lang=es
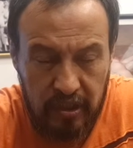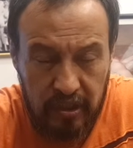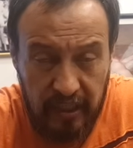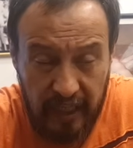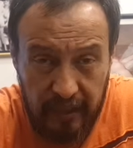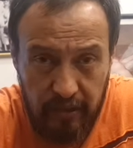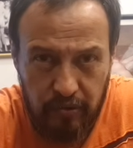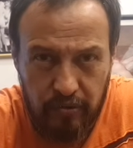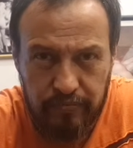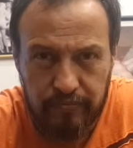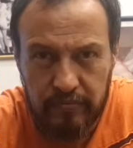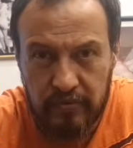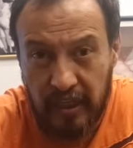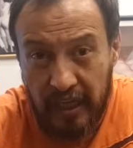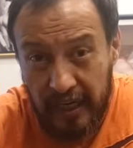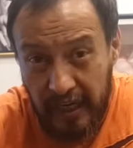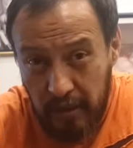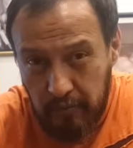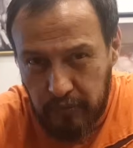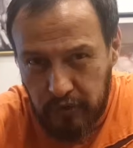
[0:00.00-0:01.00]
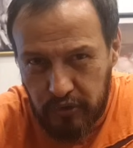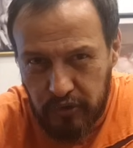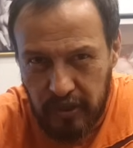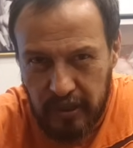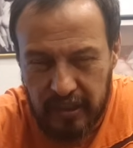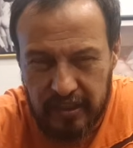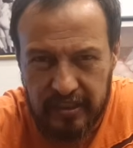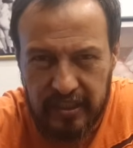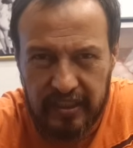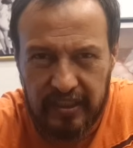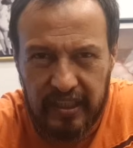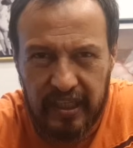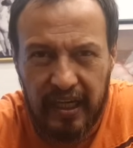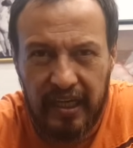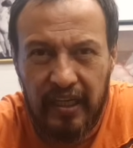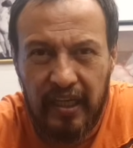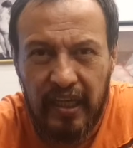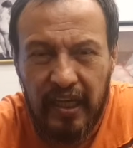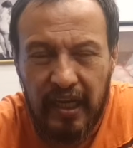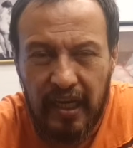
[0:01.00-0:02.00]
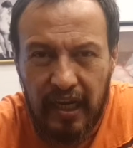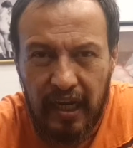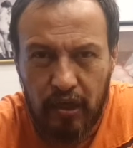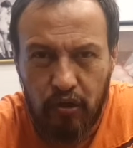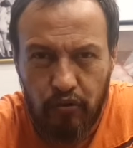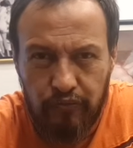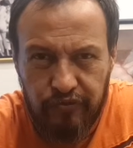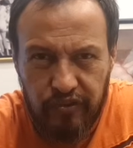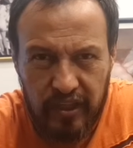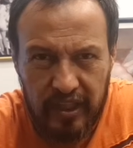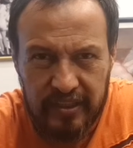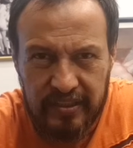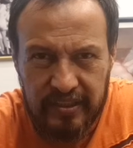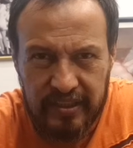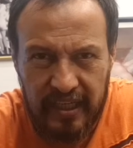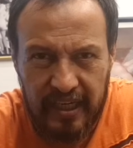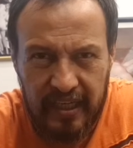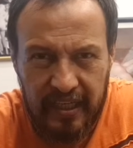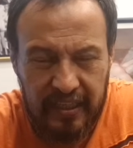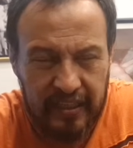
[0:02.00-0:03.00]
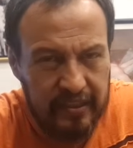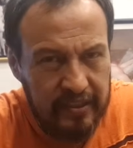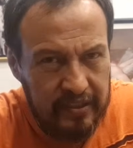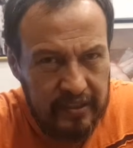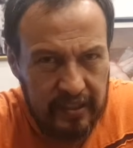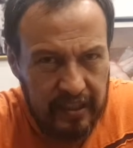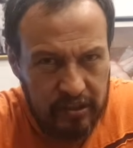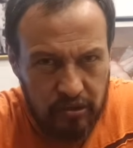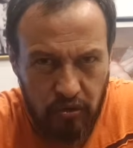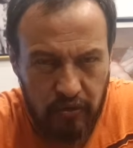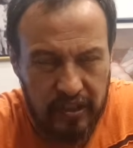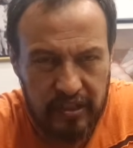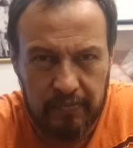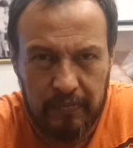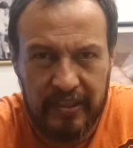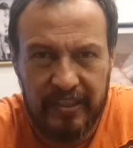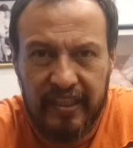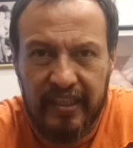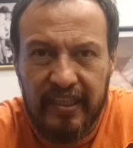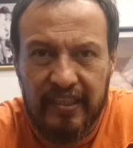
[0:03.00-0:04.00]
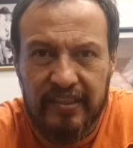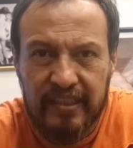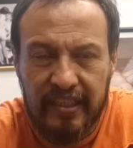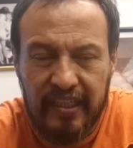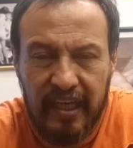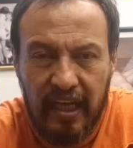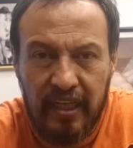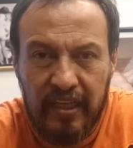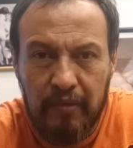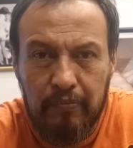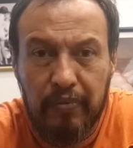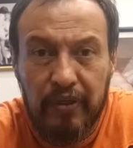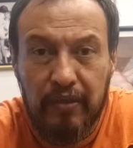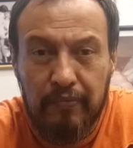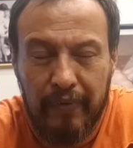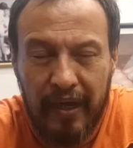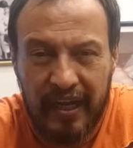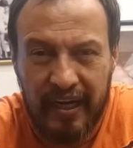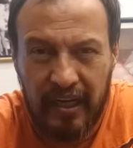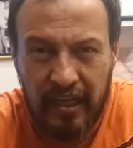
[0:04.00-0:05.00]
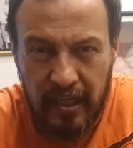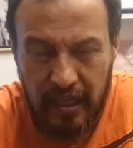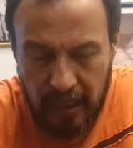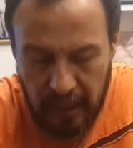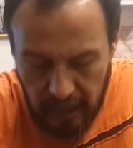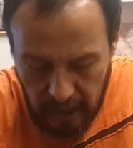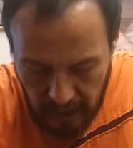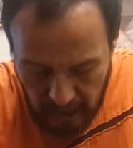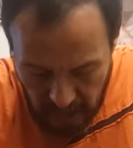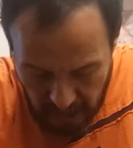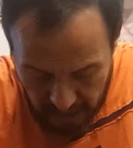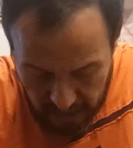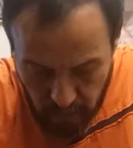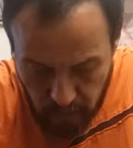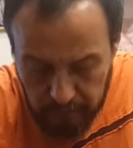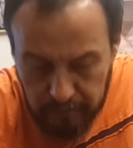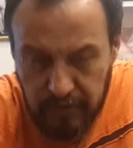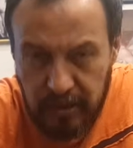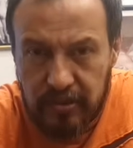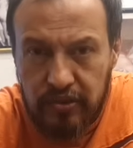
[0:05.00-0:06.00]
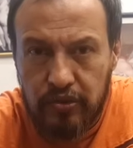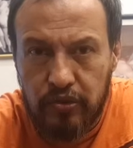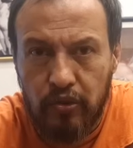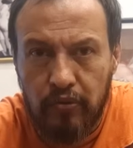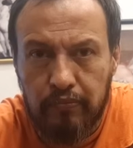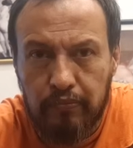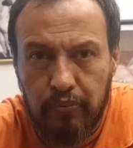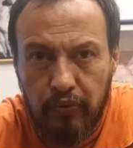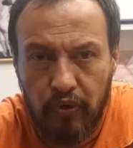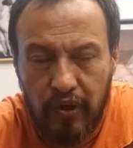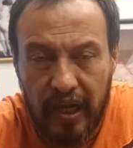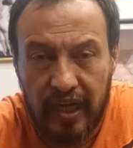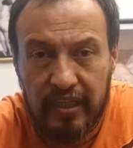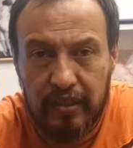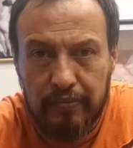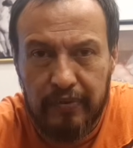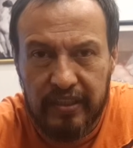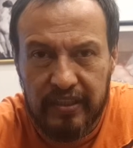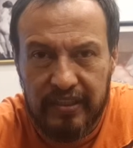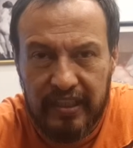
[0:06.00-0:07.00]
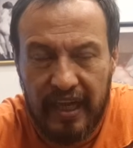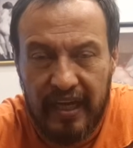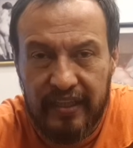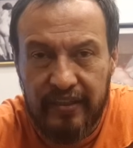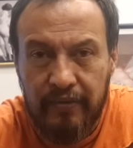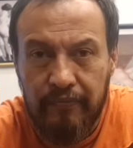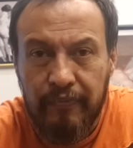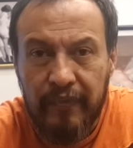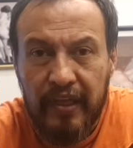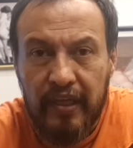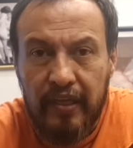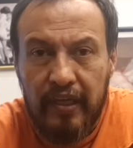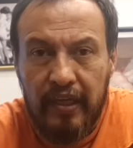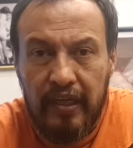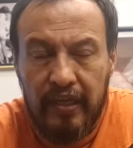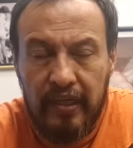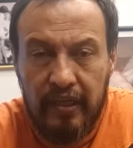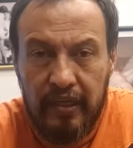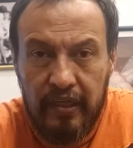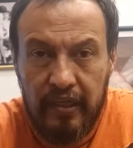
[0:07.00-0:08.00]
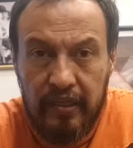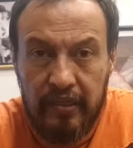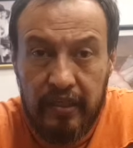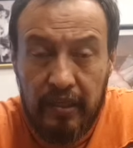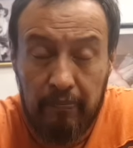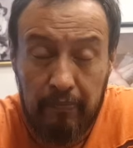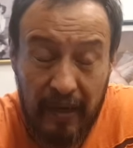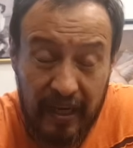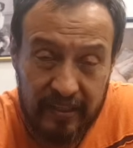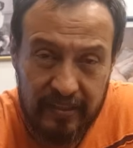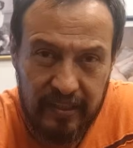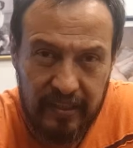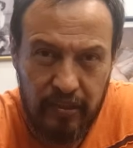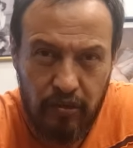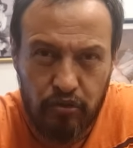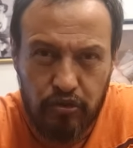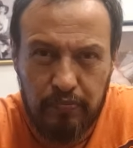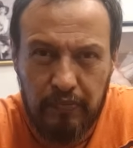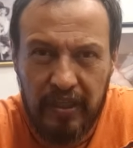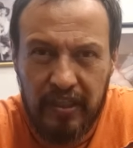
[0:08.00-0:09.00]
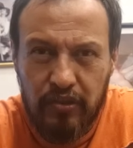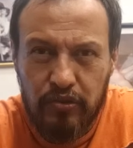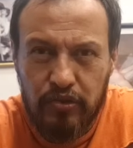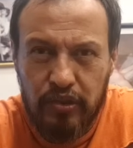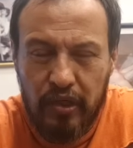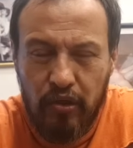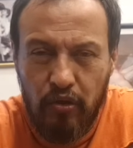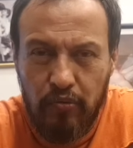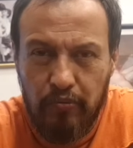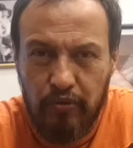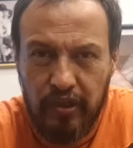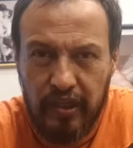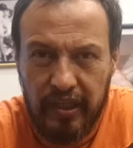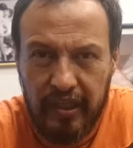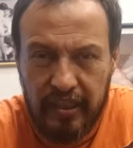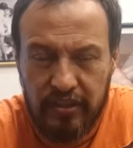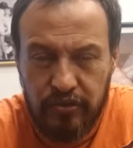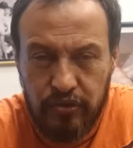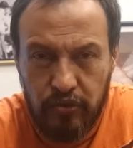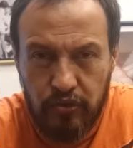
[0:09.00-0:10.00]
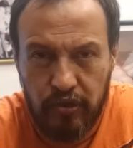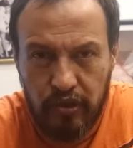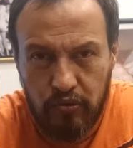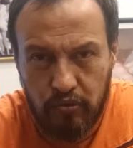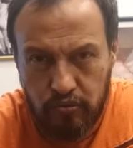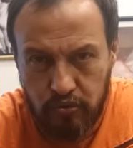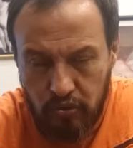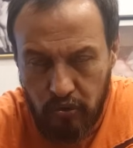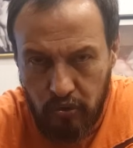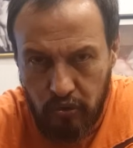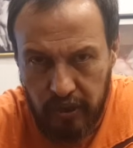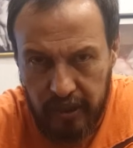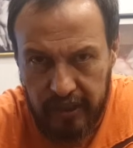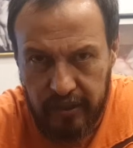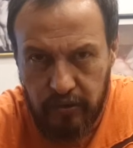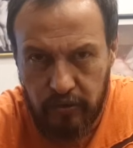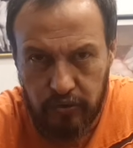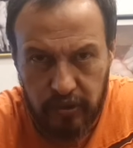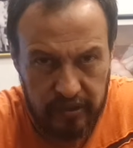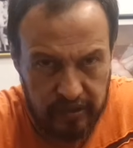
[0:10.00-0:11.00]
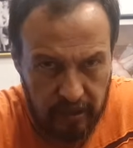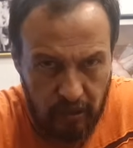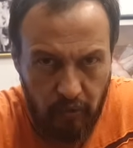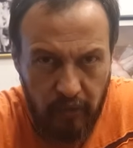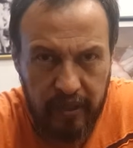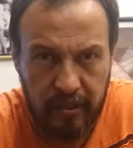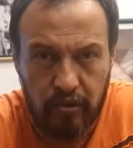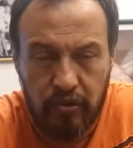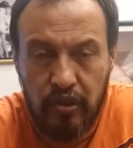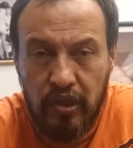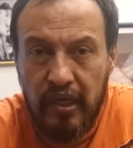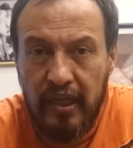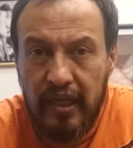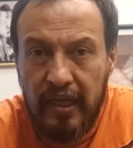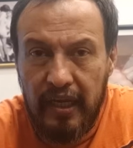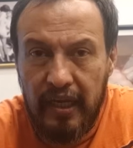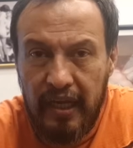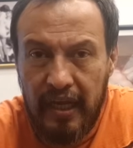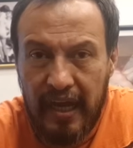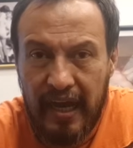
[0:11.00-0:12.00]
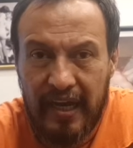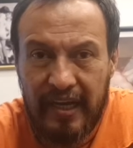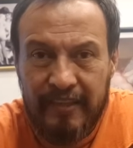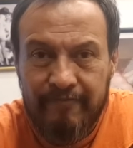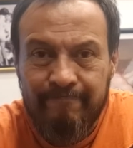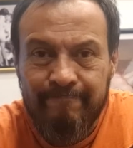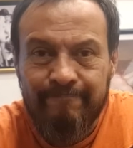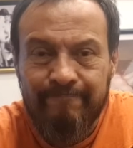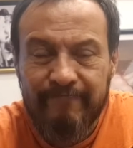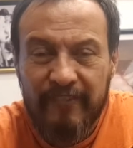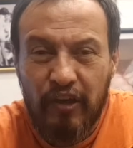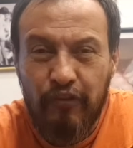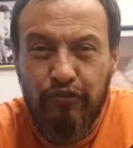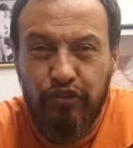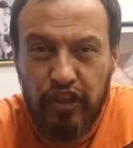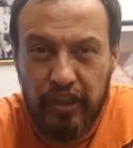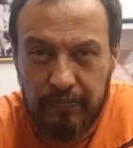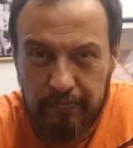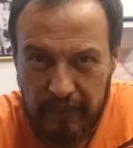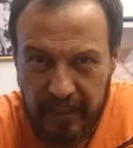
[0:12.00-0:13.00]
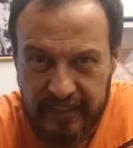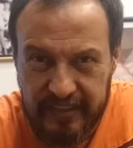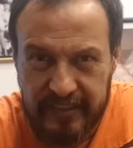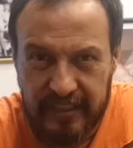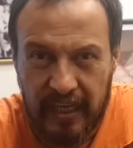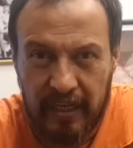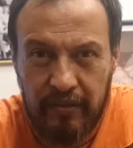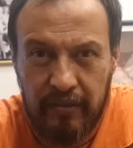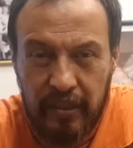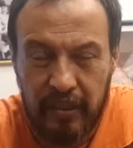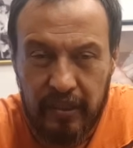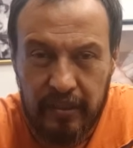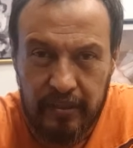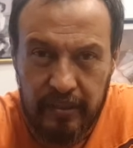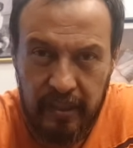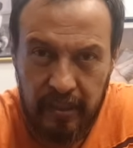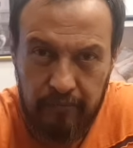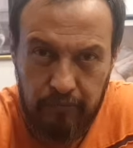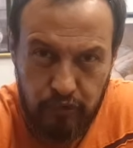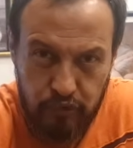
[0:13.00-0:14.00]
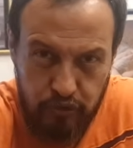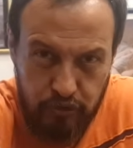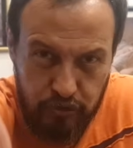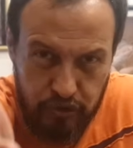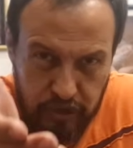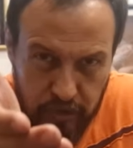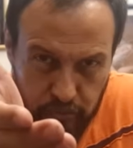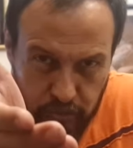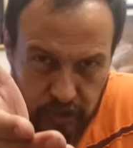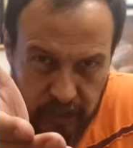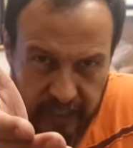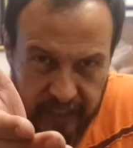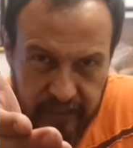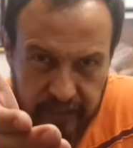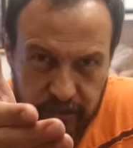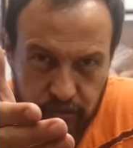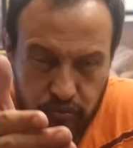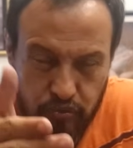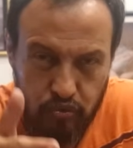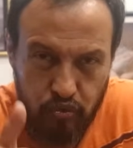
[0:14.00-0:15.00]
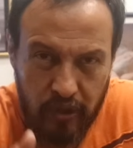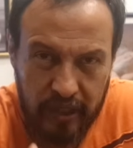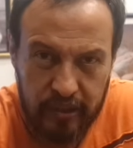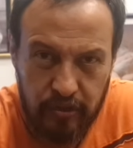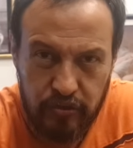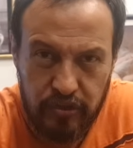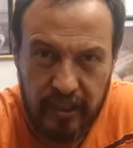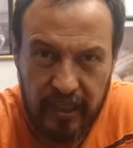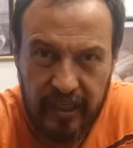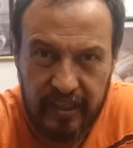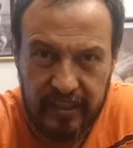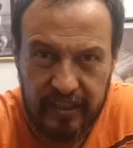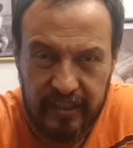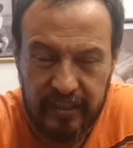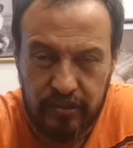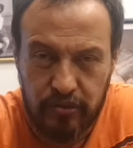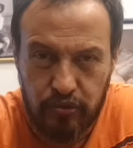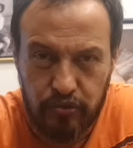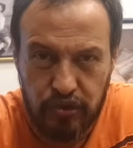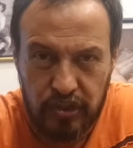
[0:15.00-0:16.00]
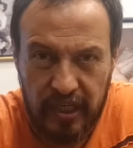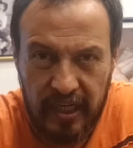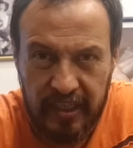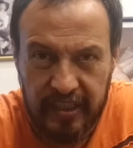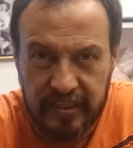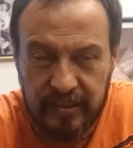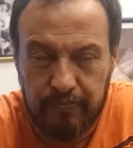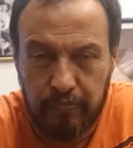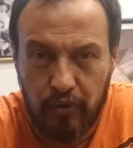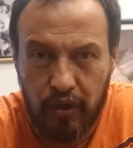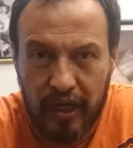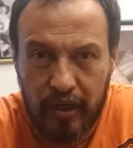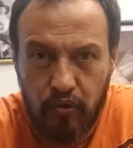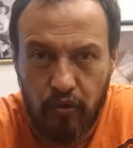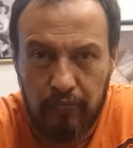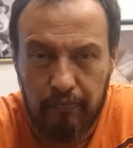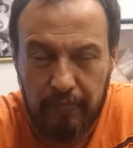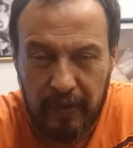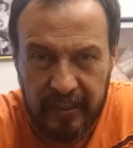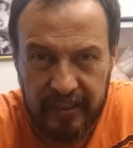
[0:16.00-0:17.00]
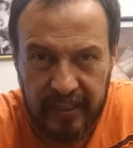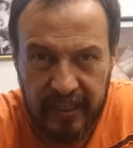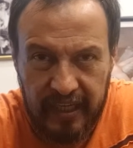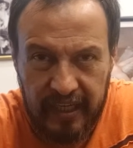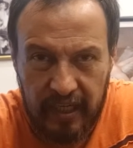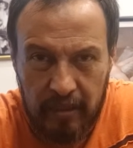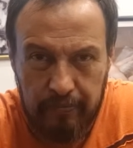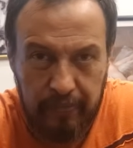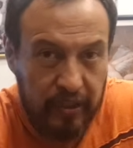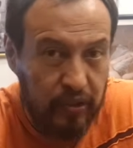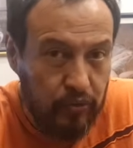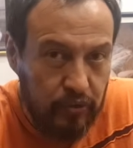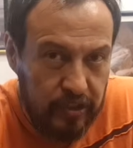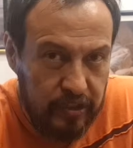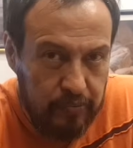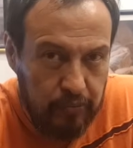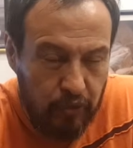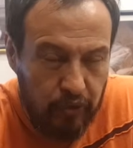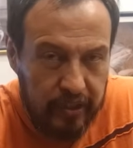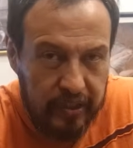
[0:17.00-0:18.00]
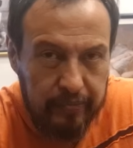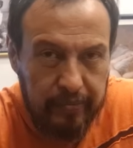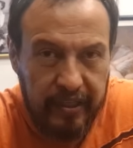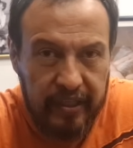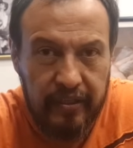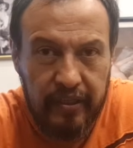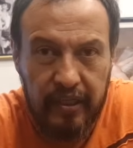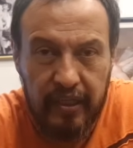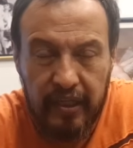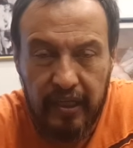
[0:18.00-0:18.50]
Tengo, tenemos en etcétera la confianza de todas maneras de que ha de privar la convicción por la libertad eh, de parte de los medios de comunicación y junto con ello, desde luego, la firmeza de muchos de ustedes, usuarios de las redes sociales, por acompañar al periodismo libre,